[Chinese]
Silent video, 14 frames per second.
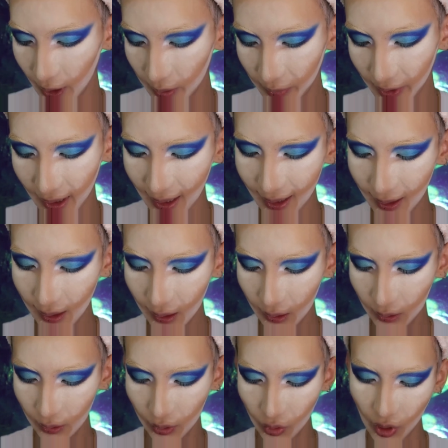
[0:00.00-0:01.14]
还画这么大？
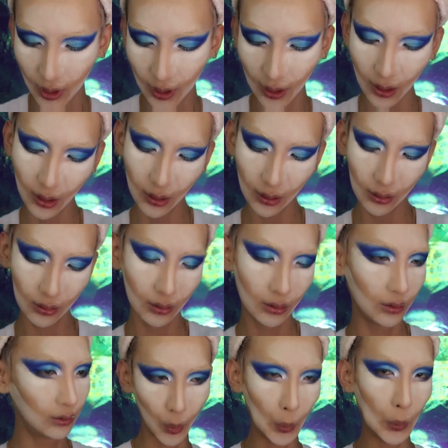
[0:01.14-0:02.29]
你确定？
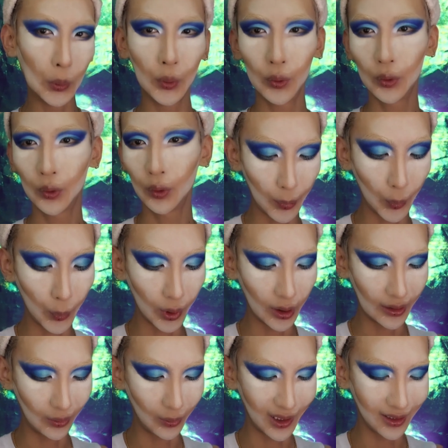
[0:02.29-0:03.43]
哦不，我不
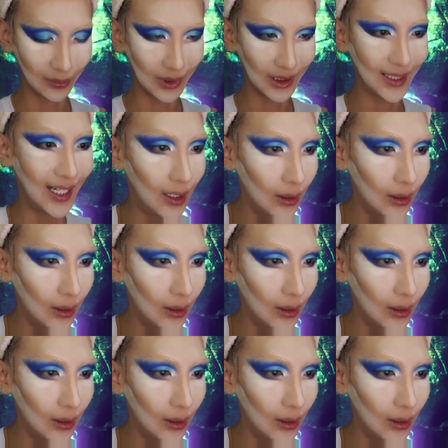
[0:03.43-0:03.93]
可能画那么